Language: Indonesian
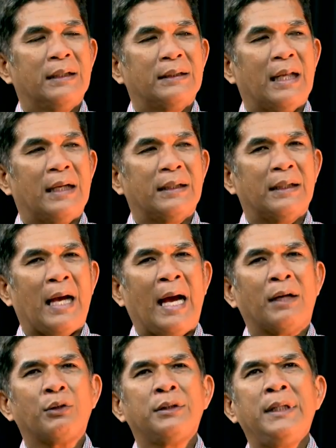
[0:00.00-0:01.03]
nah
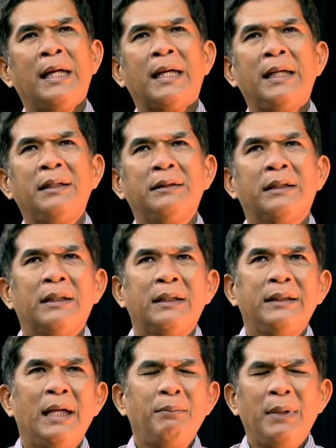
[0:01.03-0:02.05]
harusnya kan
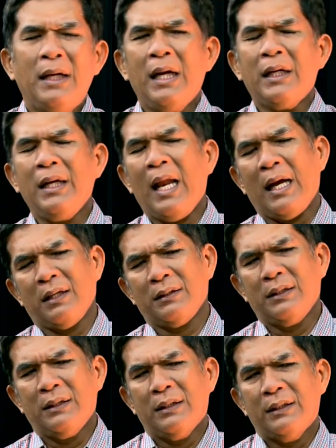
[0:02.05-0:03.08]
dia menyadari lah
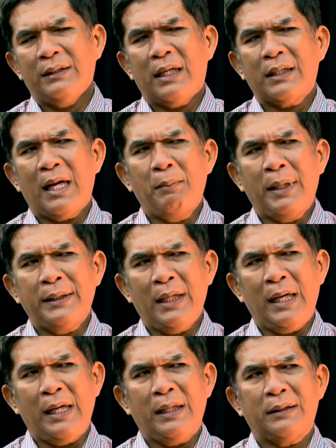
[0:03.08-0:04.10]
yang
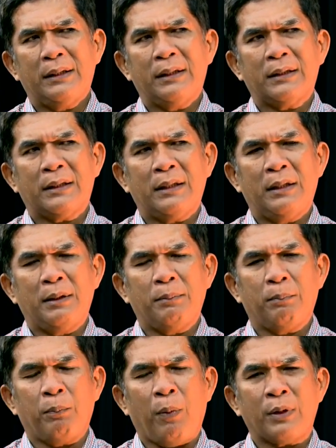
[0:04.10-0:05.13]
namanya uh,
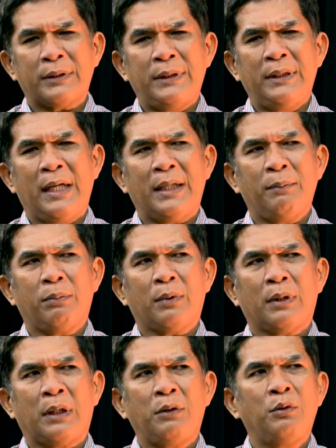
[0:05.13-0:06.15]
porsi dari
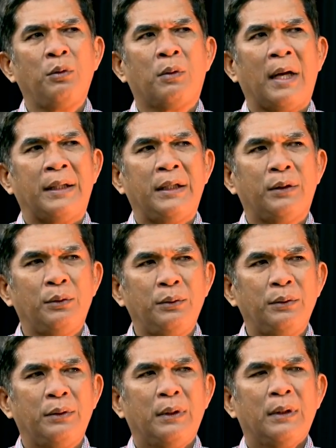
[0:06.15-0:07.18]
kedudukan
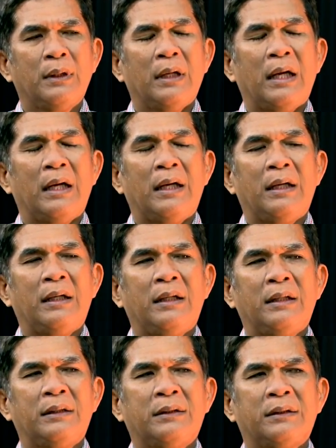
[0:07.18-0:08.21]
itu uh,